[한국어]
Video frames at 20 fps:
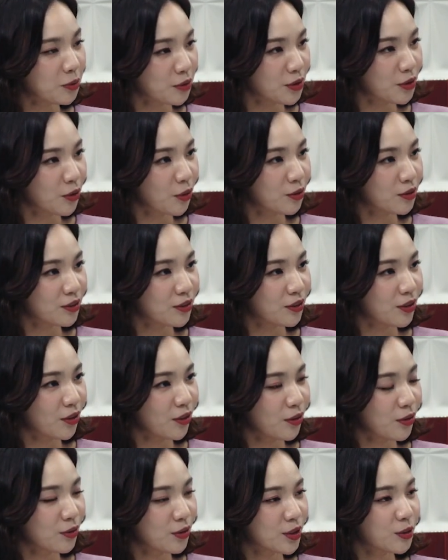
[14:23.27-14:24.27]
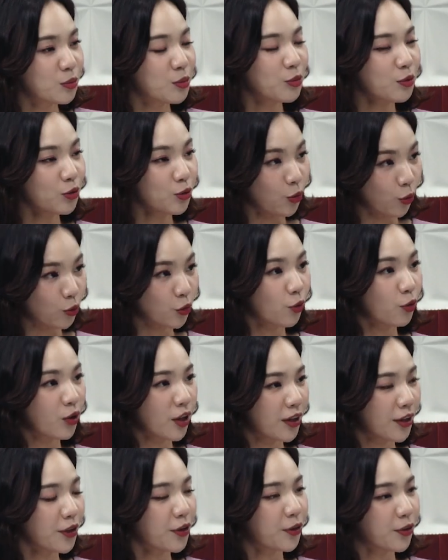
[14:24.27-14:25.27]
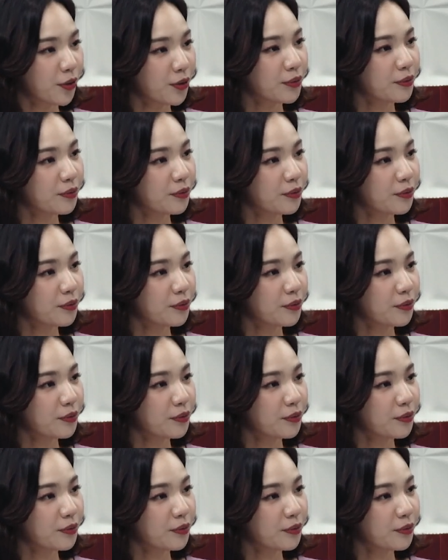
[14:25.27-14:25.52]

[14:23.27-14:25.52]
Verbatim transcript: 들거든요. 그 부분은 어떤가요?